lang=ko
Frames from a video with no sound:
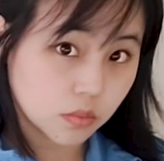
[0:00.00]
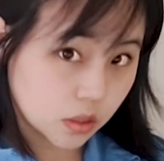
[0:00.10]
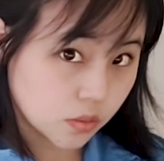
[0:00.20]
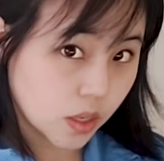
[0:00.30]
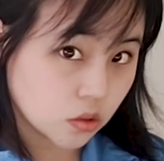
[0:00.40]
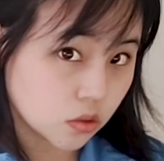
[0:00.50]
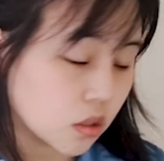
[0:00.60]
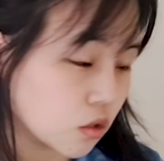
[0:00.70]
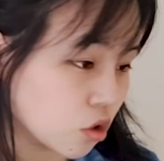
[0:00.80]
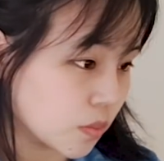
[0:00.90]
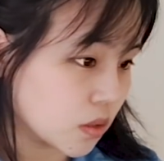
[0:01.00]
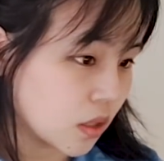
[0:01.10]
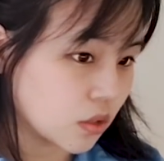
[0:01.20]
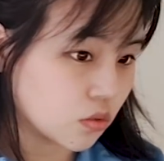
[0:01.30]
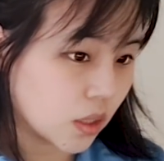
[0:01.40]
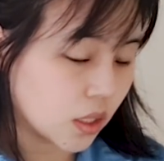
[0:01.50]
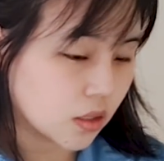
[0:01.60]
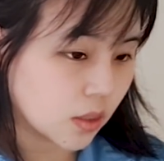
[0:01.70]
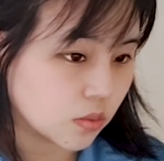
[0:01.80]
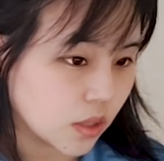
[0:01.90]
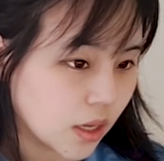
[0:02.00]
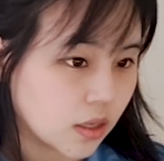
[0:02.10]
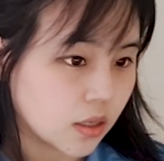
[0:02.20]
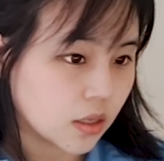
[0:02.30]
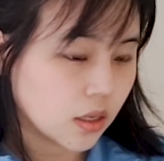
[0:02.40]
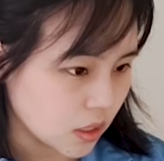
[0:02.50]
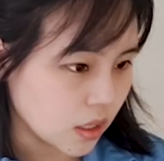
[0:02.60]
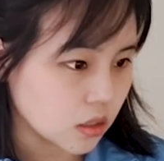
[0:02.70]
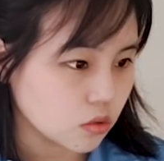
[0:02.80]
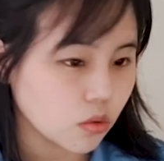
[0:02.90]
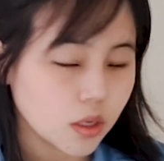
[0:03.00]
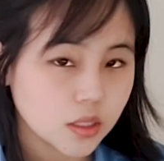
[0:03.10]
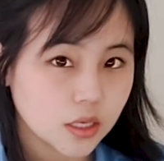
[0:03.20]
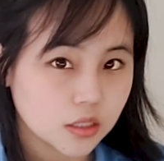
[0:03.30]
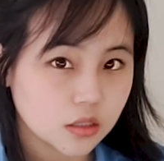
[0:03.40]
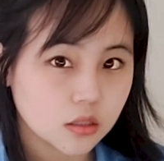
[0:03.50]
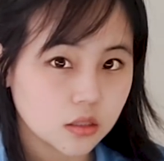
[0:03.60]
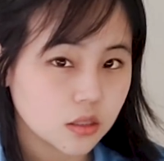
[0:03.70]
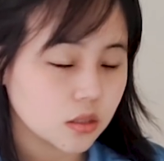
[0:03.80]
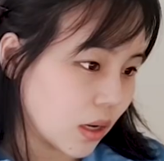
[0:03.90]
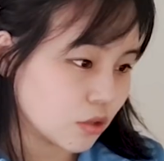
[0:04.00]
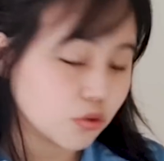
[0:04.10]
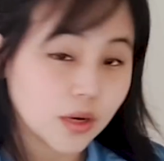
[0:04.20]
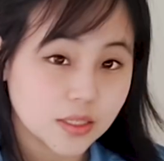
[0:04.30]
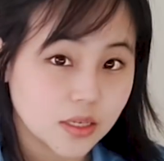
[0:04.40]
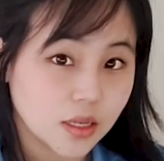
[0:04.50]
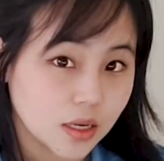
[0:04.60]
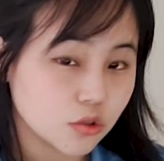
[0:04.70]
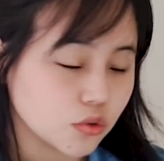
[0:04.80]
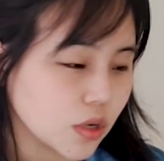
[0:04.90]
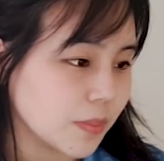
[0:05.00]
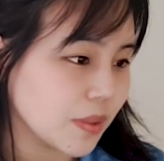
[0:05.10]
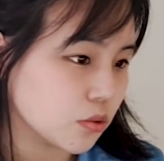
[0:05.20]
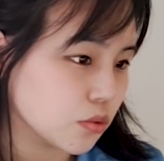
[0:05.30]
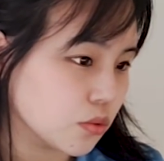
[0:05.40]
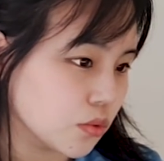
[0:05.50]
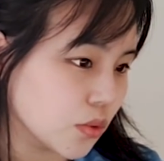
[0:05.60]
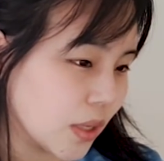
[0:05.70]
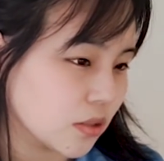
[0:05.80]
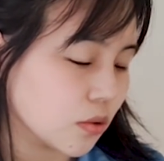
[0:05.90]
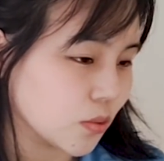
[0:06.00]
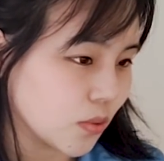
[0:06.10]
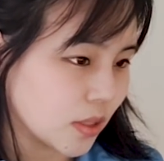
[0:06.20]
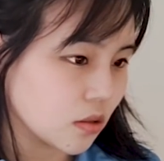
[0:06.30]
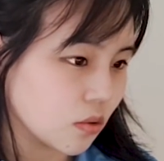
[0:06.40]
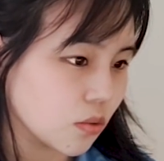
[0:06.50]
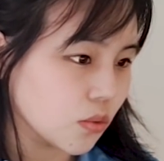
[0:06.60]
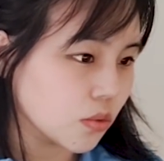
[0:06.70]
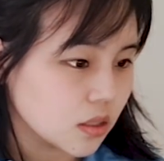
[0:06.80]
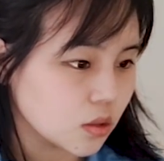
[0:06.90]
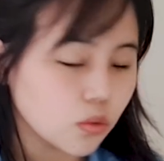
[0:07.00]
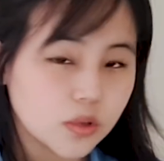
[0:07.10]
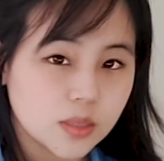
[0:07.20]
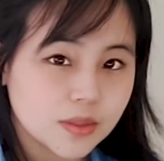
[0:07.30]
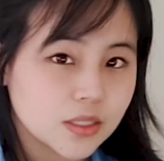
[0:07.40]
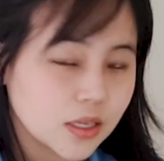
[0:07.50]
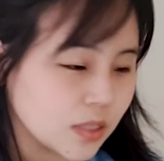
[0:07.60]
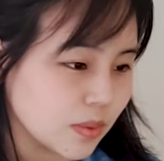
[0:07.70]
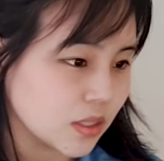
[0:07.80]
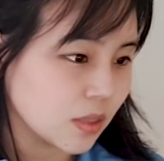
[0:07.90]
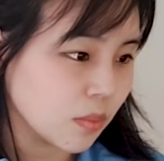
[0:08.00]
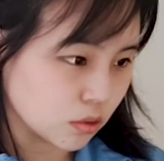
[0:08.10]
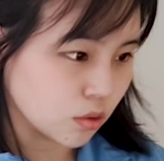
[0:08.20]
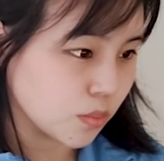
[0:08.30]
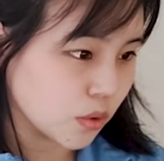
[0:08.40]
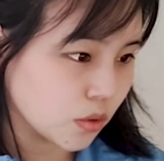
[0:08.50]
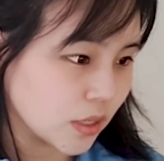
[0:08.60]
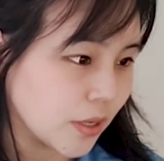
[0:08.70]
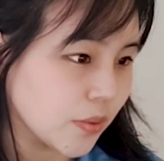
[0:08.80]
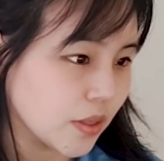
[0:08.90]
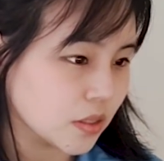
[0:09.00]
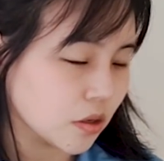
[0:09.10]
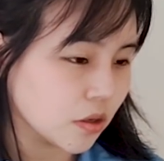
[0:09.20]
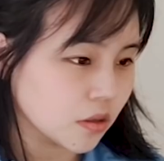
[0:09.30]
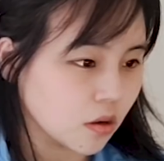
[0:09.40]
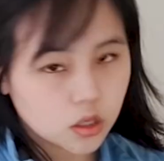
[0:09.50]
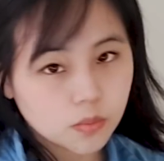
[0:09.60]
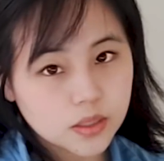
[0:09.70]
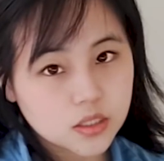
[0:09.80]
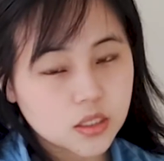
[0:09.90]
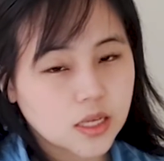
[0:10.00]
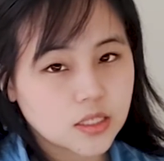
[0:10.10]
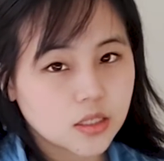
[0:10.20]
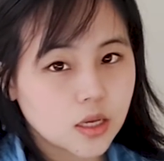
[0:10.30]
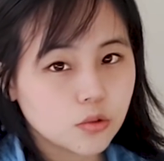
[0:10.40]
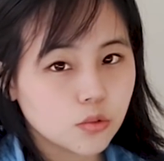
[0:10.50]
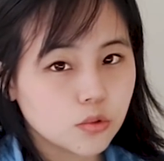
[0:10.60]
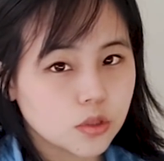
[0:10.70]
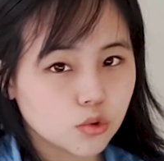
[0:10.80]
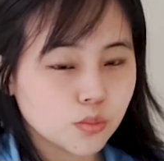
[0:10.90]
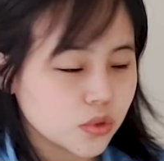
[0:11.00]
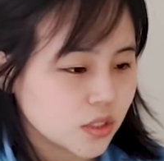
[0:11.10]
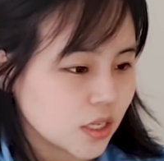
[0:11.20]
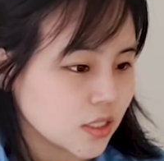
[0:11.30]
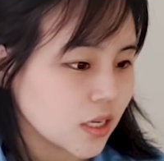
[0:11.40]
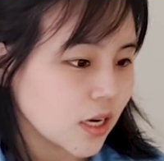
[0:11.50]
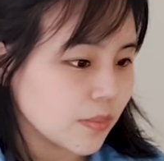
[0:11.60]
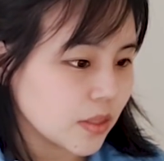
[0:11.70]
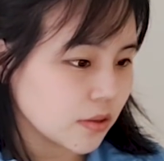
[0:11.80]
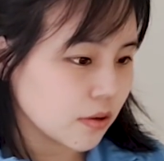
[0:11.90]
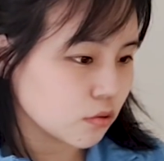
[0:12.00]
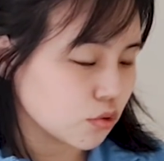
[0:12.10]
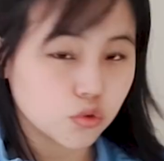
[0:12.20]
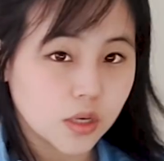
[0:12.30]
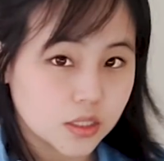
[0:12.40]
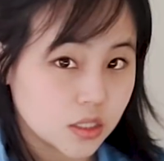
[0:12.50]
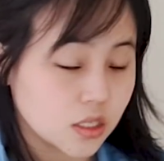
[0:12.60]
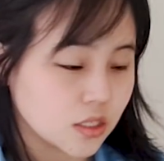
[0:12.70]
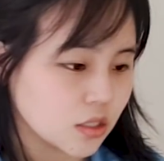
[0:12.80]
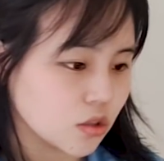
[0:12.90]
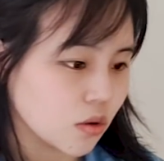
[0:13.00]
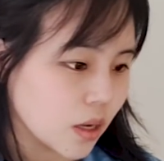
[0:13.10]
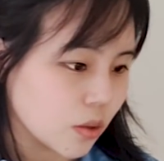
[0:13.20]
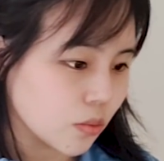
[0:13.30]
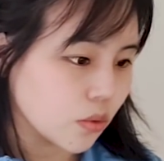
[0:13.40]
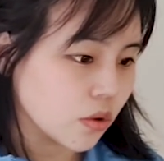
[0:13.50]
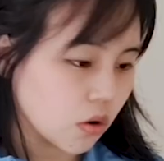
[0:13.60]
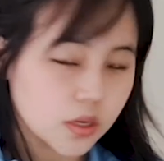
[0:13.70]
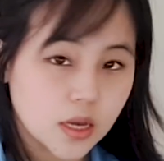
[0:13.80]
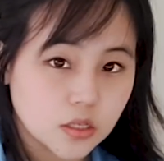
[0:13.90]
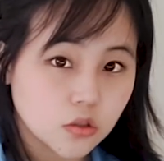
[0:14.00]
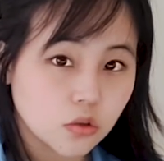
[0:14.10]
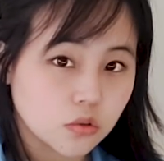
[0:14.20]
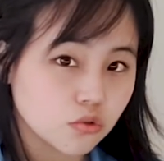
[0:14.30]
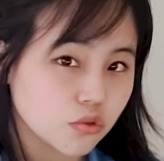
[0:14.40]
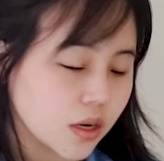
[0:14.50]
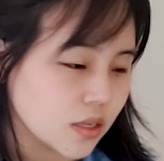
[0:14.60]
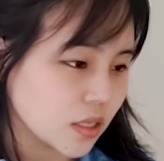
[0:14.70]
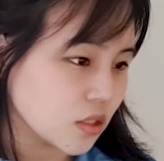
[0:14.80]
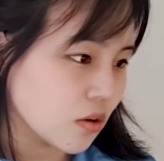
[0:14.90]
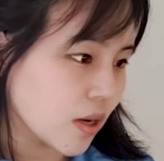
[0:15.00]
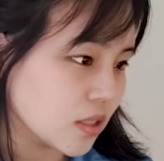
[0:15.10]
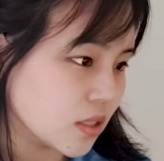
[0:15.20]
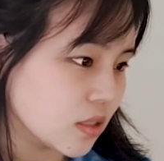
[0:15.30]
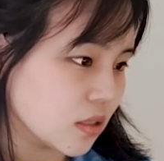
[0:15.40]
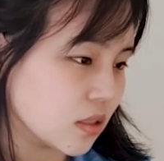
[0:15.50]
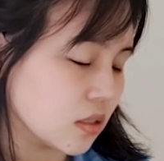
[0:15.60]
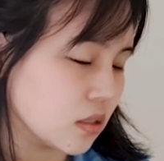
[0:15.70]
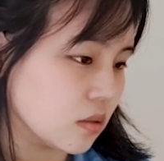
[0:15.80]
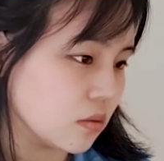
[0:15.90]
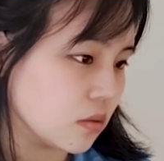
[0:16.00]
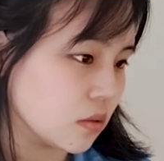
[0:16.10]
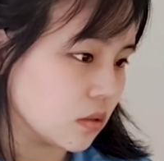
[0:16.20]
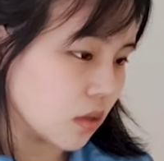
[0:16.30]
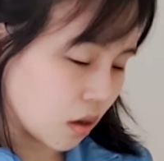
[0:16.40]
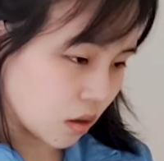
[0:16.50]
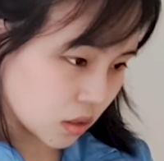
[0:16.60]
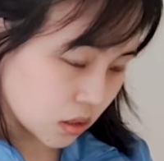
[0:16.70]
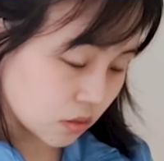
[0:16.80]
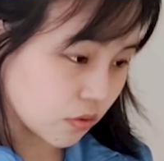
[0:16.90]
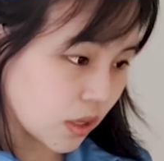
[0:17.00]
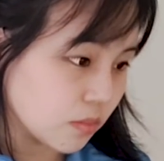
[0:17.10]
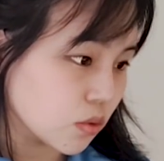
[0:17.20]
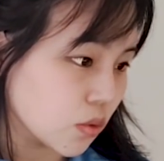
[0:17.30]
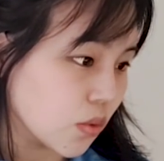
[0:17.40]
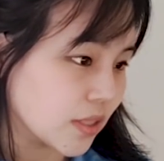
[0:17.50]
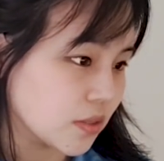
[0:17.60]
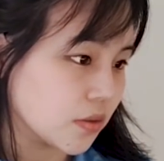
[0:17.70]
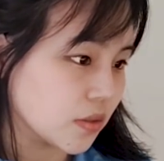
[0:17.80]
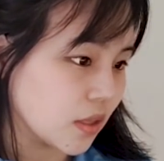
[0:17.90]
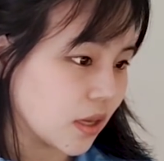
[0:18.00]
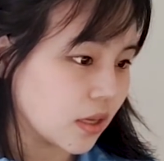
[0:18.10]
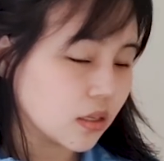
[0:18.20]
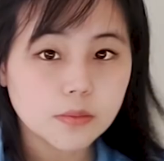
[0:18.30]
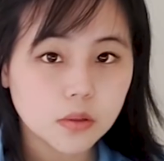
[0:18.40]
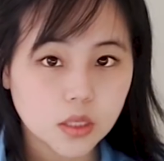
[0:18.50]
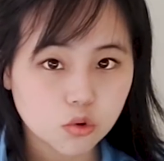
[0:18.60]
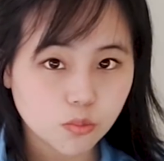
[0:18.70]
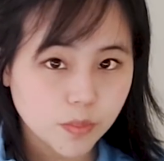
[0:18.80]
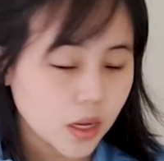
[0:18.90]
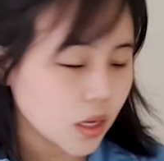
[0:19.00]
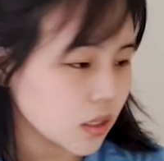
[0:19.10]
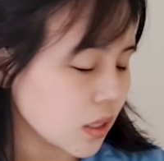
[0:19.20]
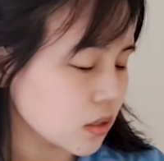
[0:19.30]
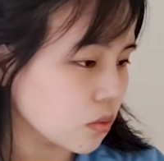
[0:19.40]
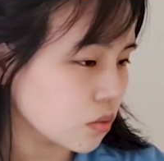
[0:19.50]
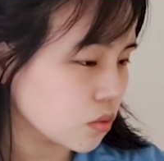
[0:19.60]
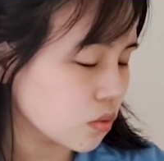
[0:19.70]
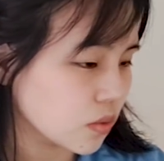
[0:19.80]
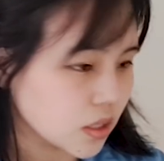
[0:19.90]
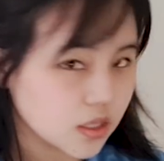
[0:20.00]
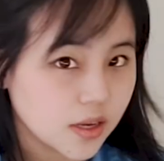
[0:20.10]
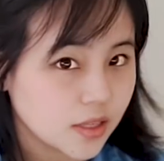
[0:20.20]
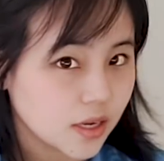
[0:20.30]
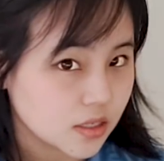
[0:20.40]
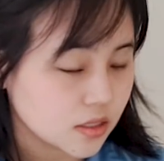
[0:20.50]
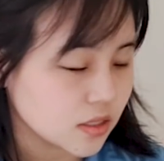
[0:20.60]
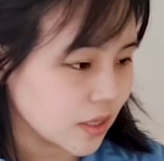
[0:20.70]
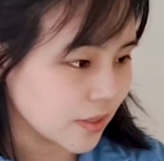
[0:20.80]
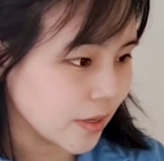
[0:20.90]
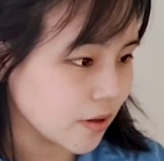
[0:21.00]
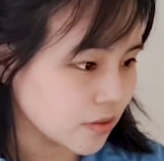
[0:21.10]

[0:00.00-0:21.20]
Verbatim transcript: 밸류에이션을 접근할 수 있기 때문에 제가 그동안의 예시들은 아주 간단한 주가 배수로 하는 것도 했었고 그리고 이베다 이베다 멀티플 사용해서 어, 기업 가치 계산하고 순부채 차감해서 주주 가치를 산정하고 거기 거기에서 적정 주가를 산정하는 그, 어, 그 프레임으로 갔었는데 이번에 쿠팡을 하는 것도 크게 다르진 않아요.